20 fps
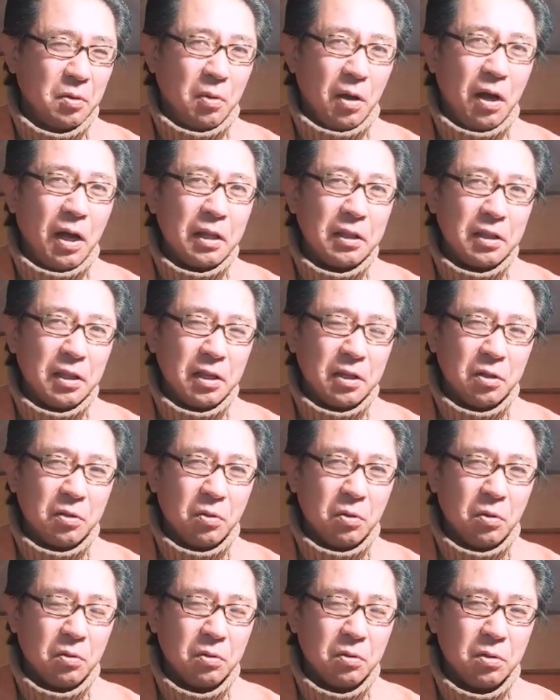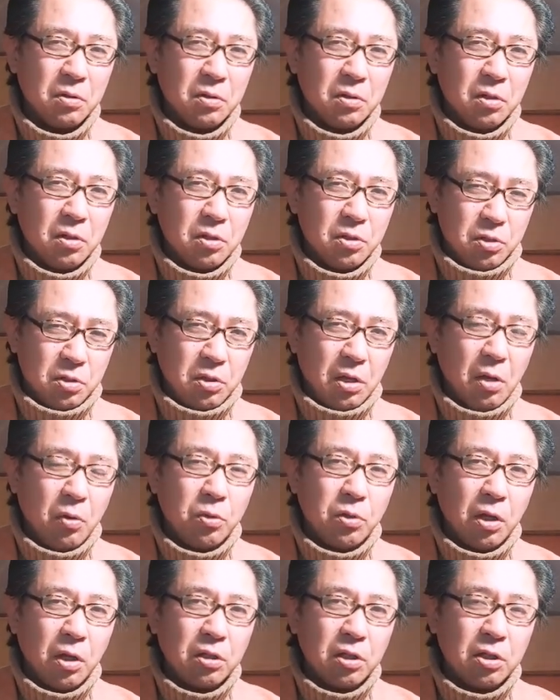わかんねえけど、すげえ
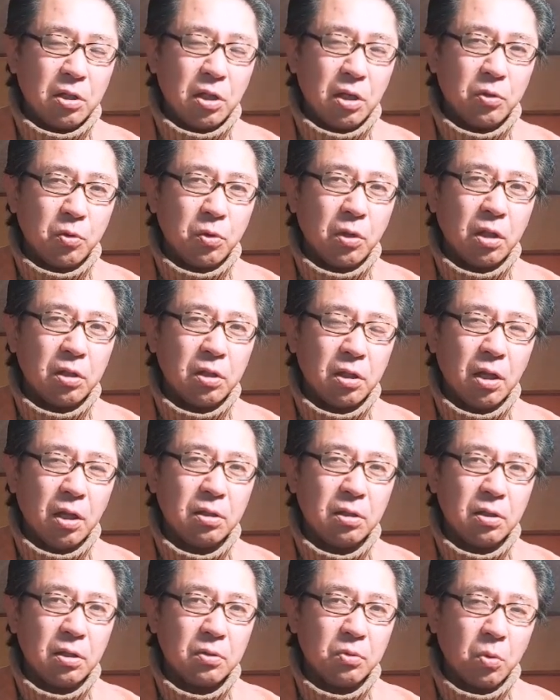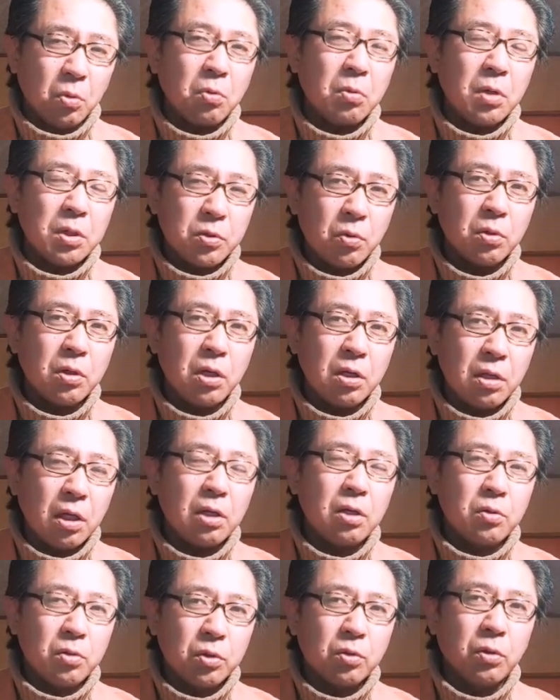ことやってきた人なんだなって、そこは尊敬
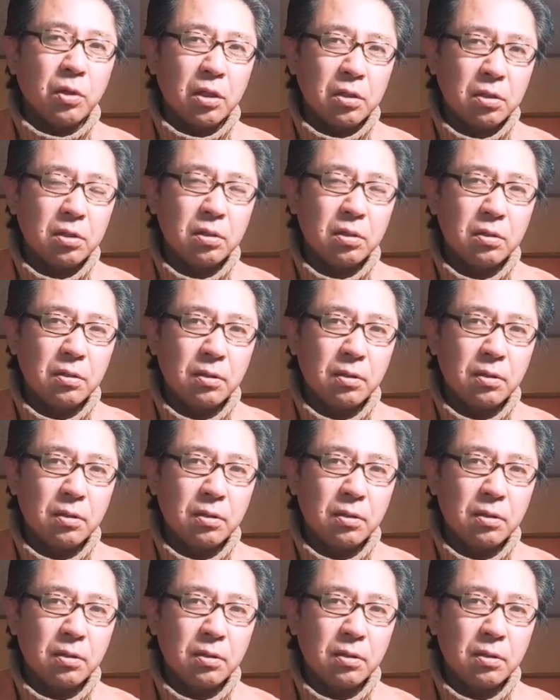できる人です。